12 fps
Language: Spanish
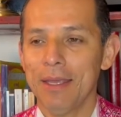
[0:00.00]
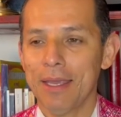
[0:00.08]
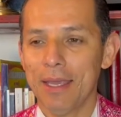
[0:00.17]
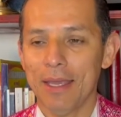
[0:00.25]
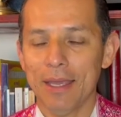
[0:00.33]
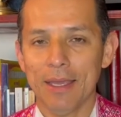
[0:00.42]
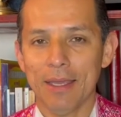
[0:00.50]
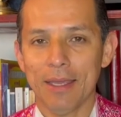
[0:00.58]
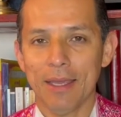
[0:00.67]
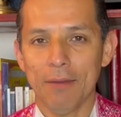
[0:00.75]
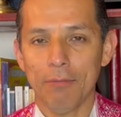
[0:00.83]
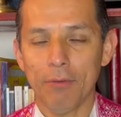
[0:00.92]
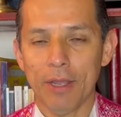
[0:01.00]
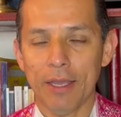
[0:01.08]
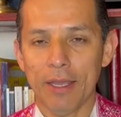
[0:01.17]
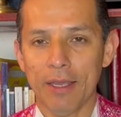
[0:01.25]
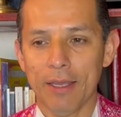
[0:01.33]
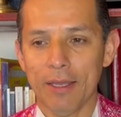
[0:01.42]
que, que,
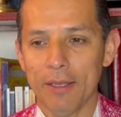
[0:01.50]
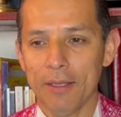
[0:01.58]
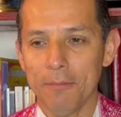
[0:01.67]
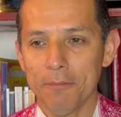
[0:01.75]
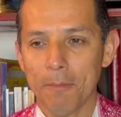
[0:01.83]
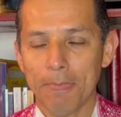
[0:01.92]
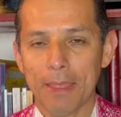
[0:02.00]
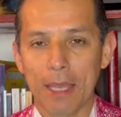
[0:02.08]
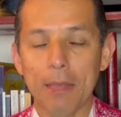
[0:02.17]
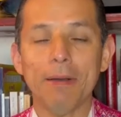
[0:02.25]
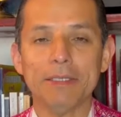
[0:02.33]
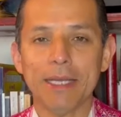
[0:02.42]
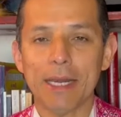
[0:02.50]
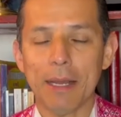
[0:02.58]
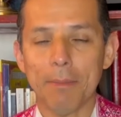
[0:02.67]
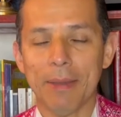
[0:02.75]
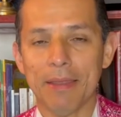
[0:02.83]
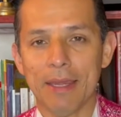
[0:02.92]
fue que iba a ser
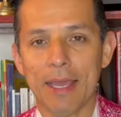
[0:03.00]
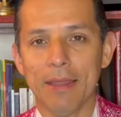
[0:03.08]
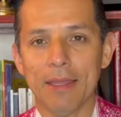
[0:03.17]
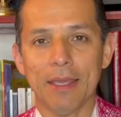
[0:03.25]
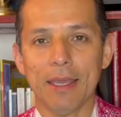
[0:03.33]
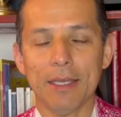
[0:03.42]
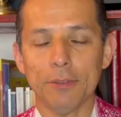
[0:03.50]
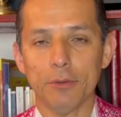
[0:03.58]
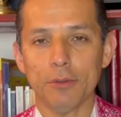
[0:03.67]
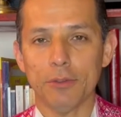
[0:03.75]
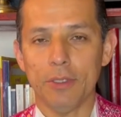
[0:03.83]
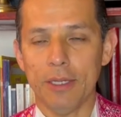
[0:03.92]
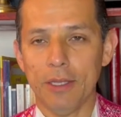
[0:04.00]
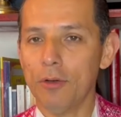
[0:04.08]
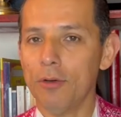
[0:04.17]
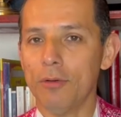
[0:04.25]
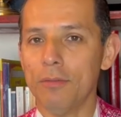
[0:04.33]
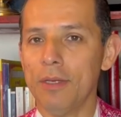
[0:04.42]
apedreada y que Jesús le
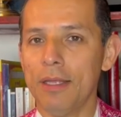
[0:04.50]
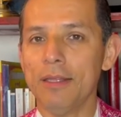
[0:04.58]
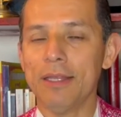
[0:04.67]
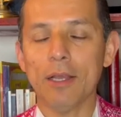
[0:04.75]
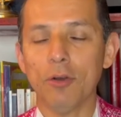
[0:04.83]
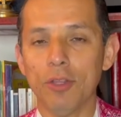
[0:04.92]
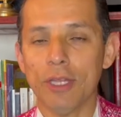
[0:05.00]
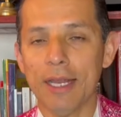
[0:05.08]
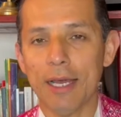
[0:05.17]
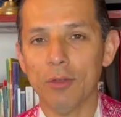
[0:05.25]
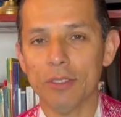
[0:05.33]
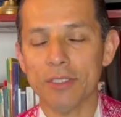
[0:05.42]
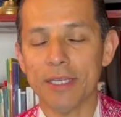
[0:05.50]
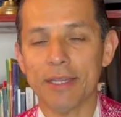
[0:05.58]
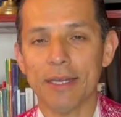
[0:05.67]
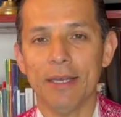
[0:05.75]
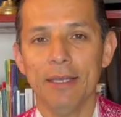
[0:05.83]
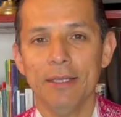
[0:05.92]
dijo, nadie te ha condenado,
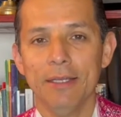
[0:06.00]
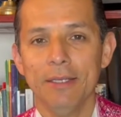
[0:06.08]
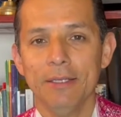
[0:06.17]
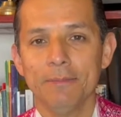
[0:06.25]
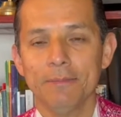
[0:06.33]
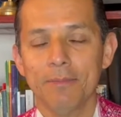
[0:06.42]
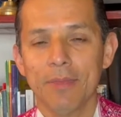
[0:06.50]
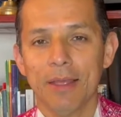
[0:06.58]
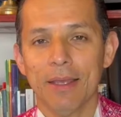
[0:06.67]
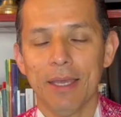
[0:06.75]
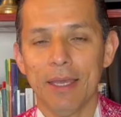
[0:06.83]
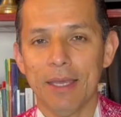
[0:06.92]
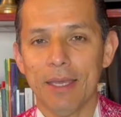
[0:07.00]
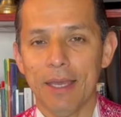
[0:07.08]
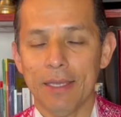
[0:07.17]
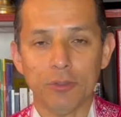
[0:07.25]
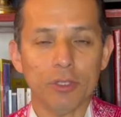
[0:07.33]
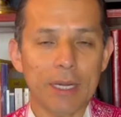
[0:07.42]
etc. Eh,
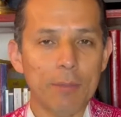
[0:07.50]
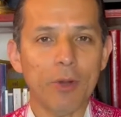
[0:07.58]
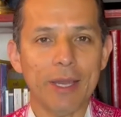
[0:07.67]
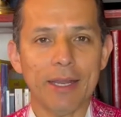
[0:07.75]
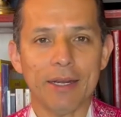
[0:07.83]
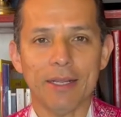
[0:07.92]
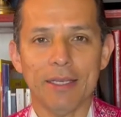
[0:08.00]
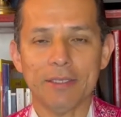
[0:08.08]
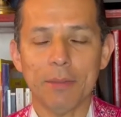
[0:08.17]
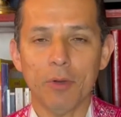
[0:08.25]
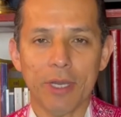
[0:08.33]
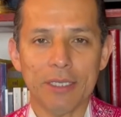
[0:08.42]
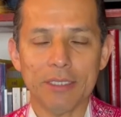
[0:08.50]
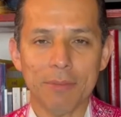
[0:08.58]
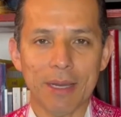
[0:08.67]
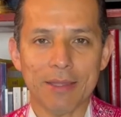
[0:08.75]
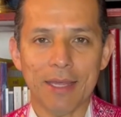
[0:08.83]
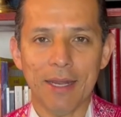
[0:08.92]
es otra mujer, esta mujer es de
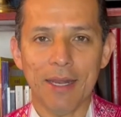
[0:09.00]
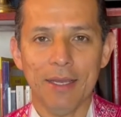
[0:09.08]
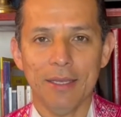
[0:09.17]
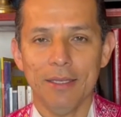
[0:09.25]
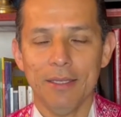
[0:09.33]
Magdala,